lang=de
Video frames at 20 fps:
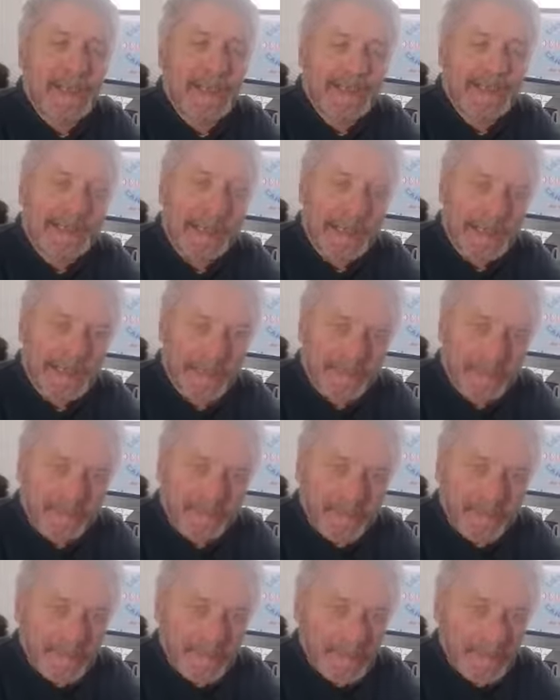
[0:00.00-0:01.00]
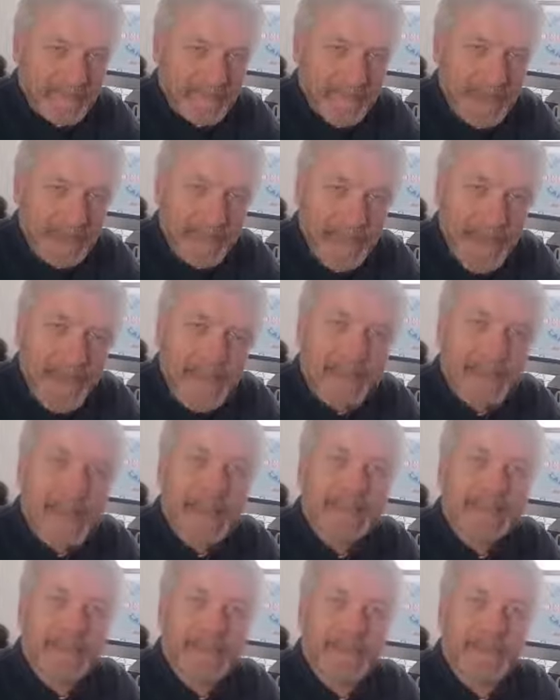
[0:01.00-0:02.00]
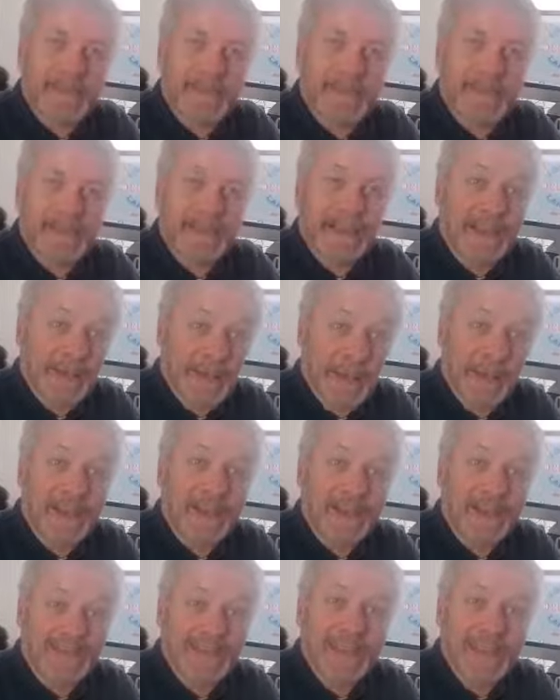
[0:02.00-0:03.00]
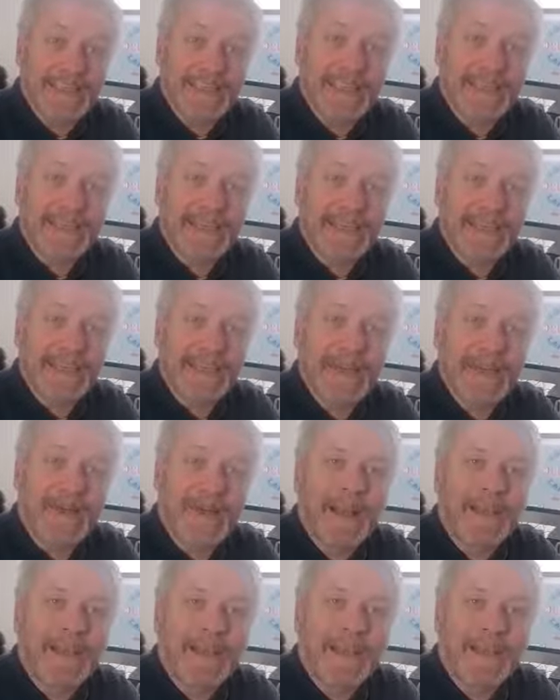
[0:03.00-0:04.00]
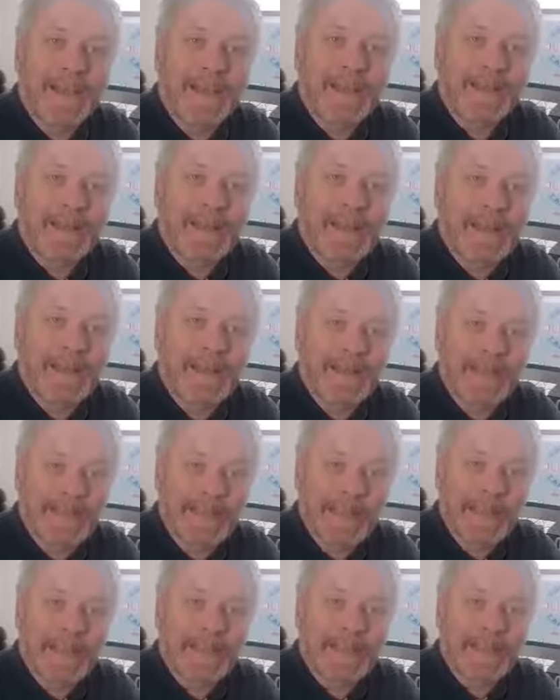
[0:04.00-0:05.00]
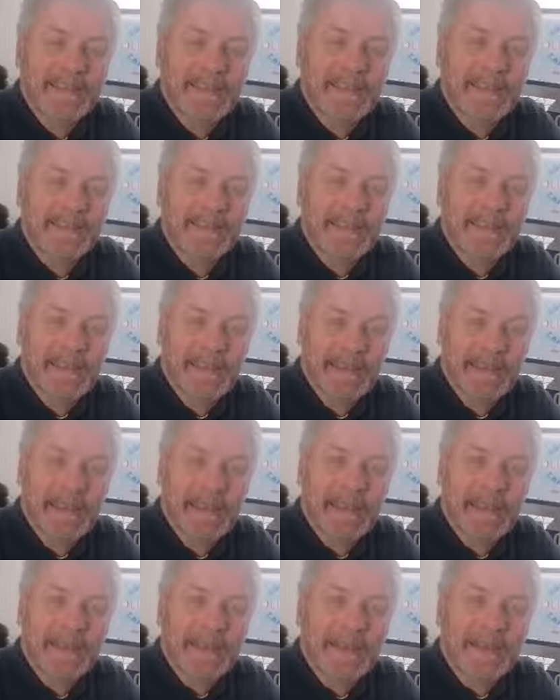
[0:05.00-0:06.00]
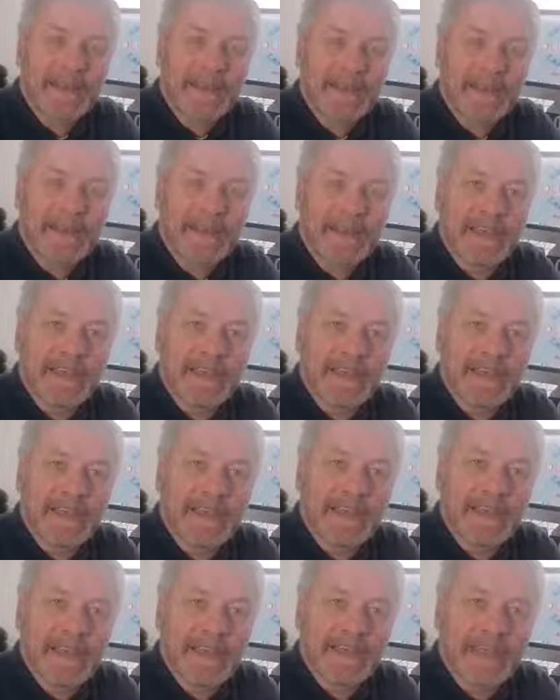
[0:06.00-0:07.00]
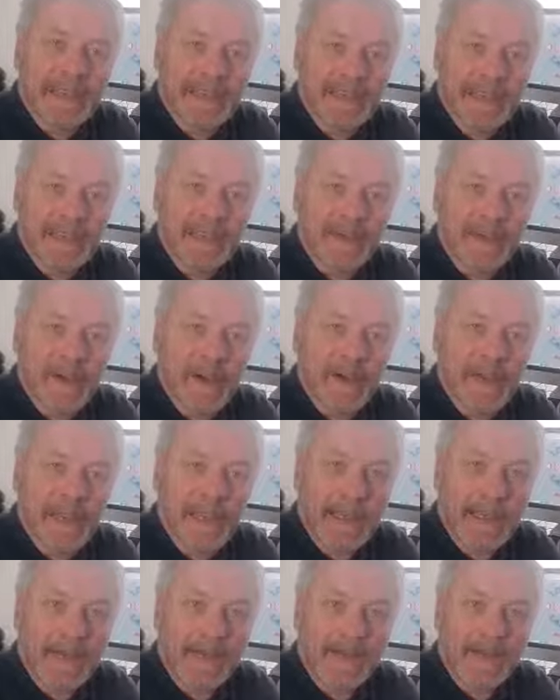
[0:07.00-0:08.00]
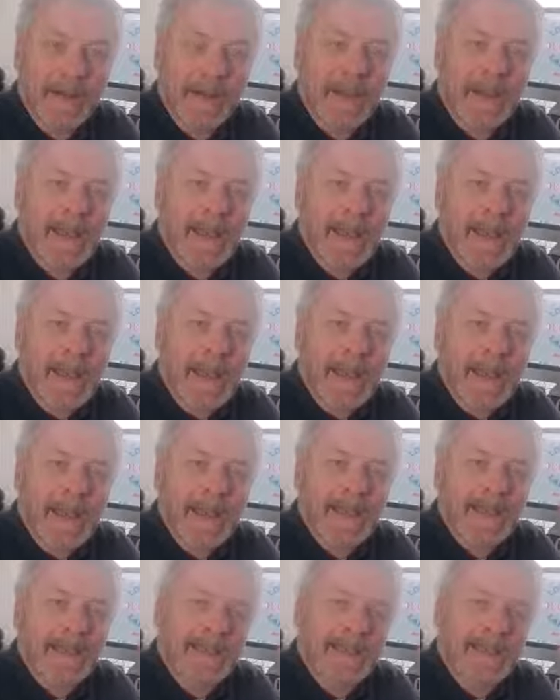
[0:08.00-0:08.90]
Das heißt, wenn die Maßnahmen, die drakonischen Maßnahmen, die man in Spanien ergriffen hat und umgesetzt hat und die jetzt wirklich in die mittlerweile dritte Woche gehen ab morgen, äh,